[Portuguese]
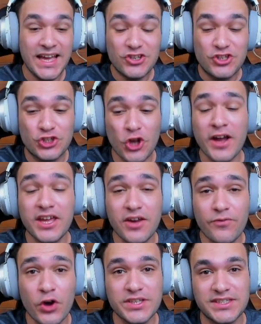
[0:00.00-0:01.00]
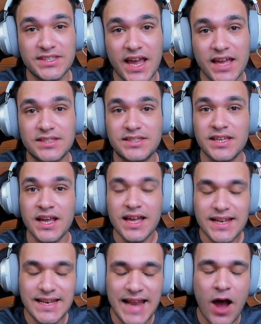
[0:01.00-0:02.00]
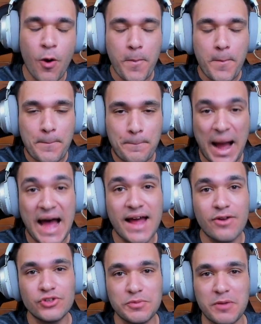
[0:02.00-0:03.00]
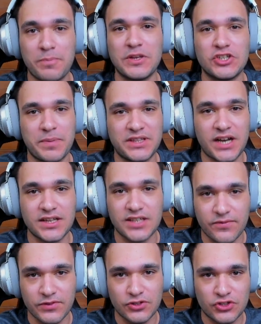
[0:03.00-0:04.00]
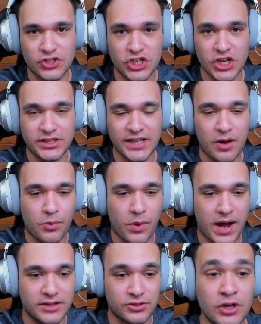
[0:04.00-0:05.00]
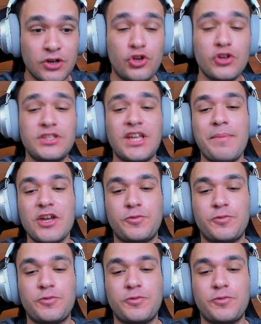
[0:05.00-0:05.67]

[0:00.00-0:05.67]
Só que vocês não param de me pedir para trazer vídeos de GTA 4. Justamente